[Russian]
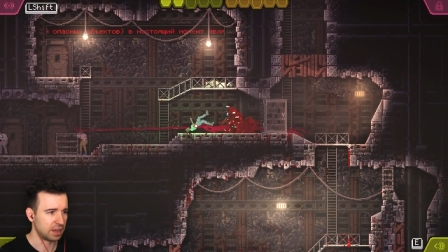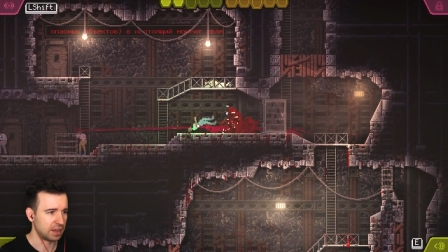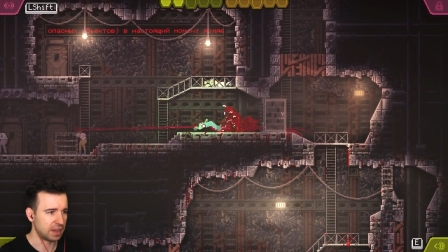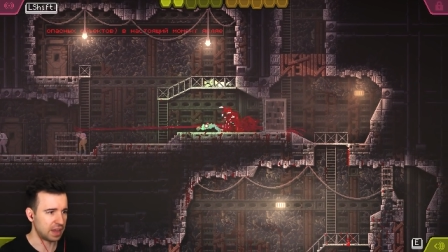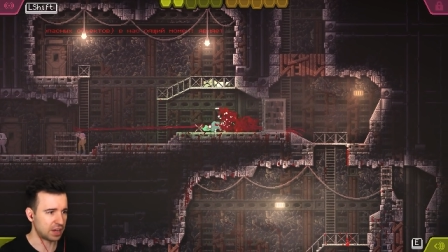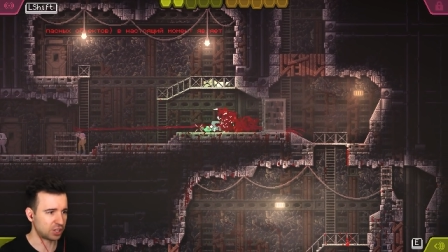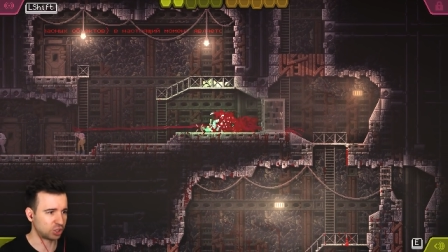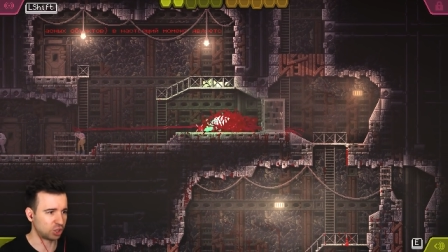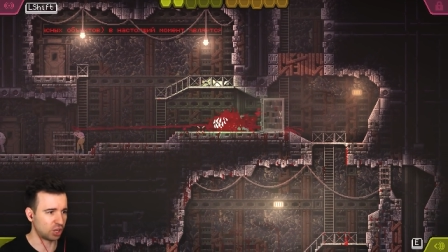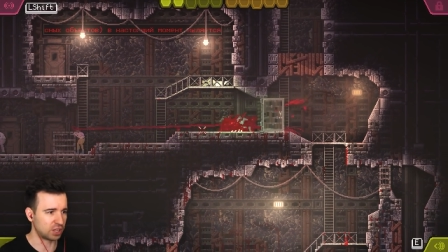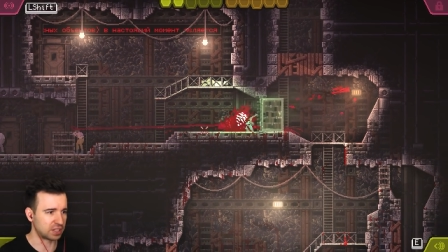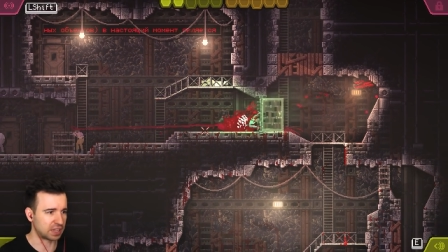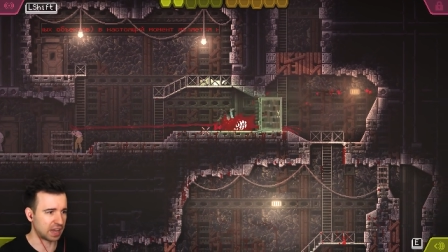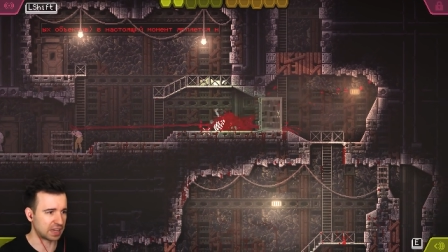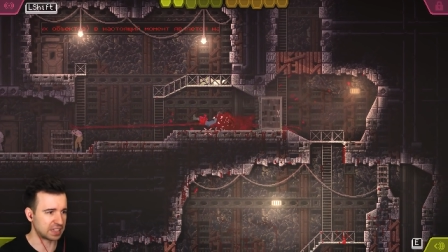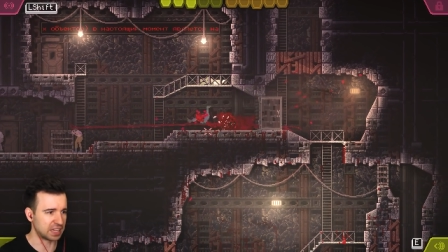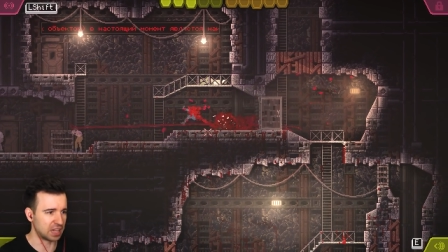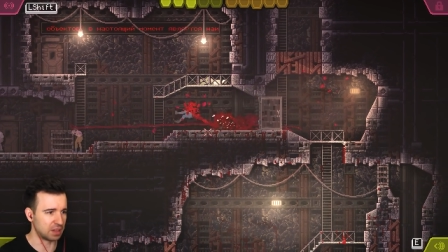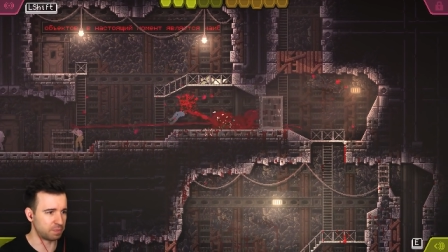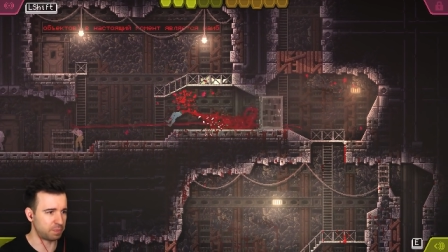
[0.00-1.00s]
Я что
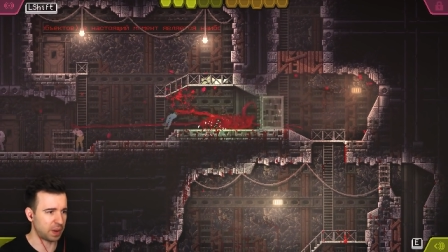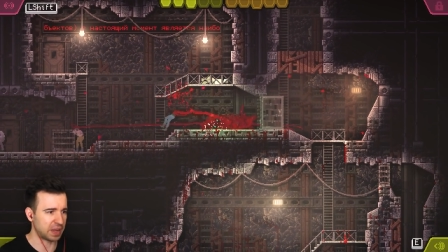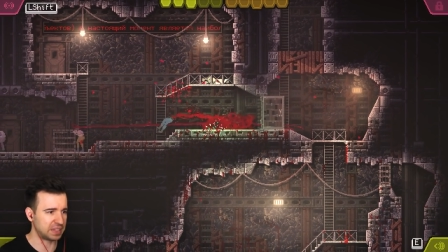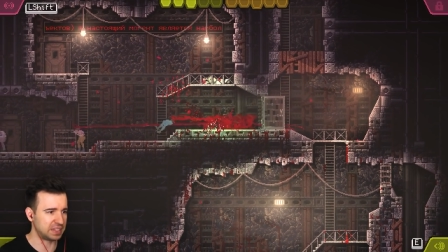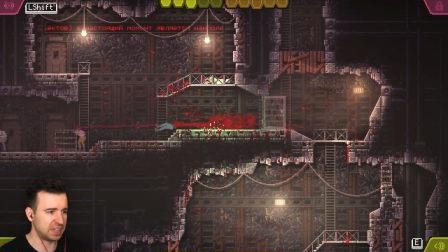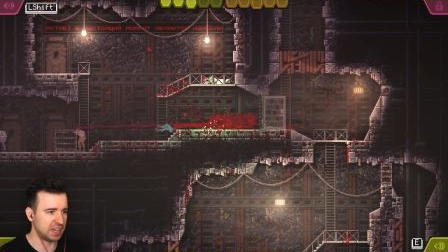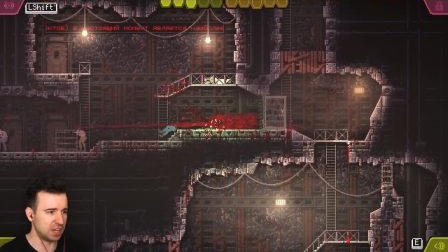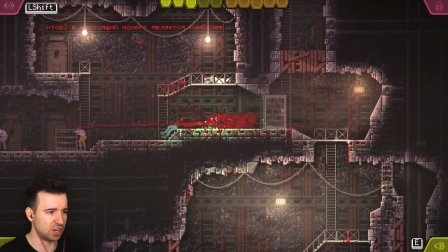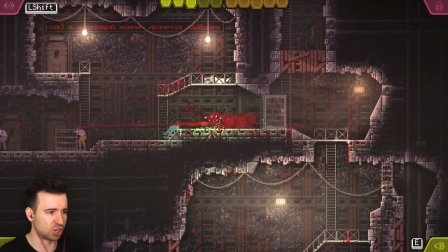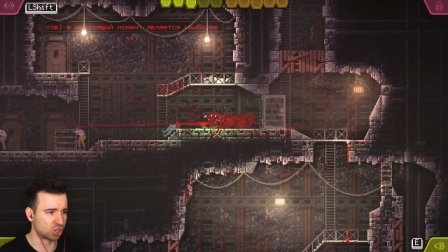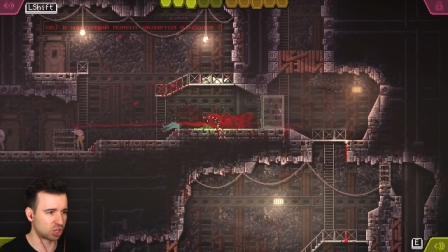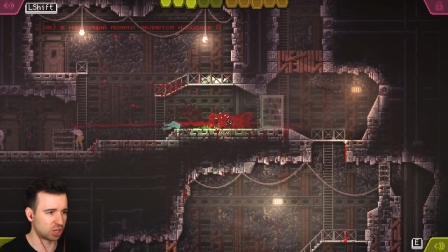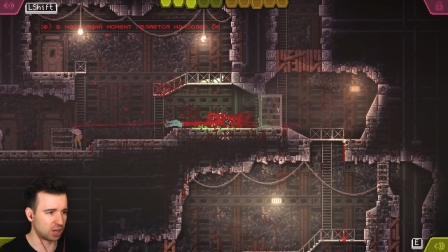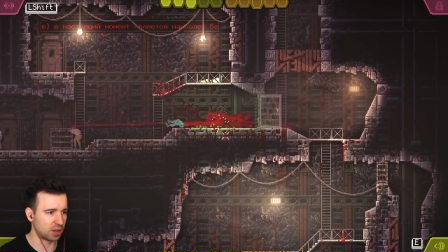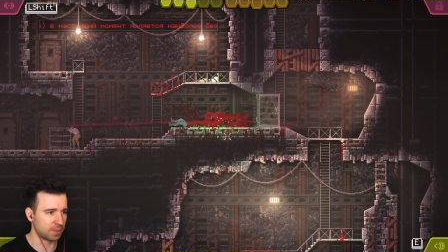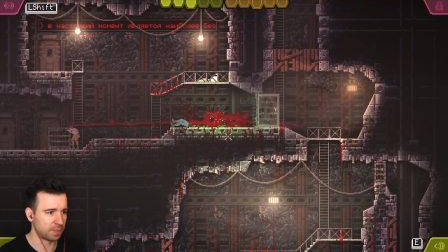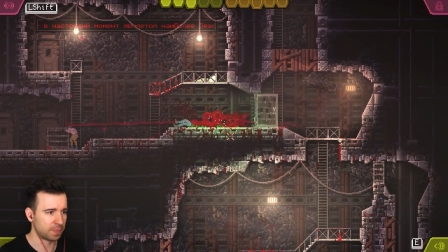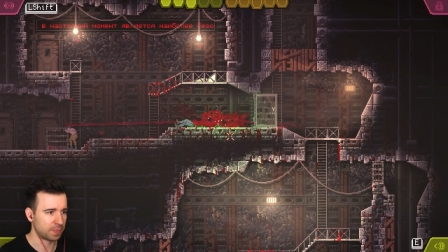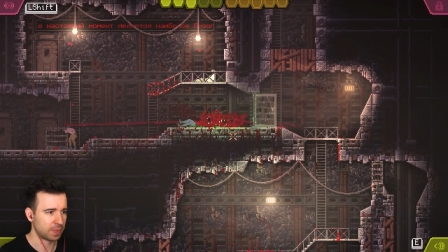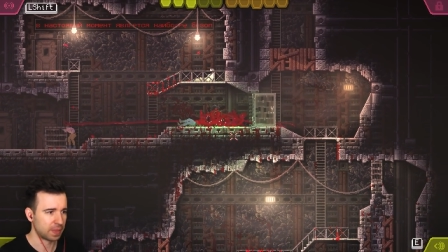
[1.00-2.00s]
сказал?
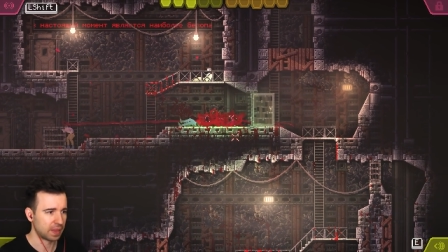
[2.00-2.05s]
Потише.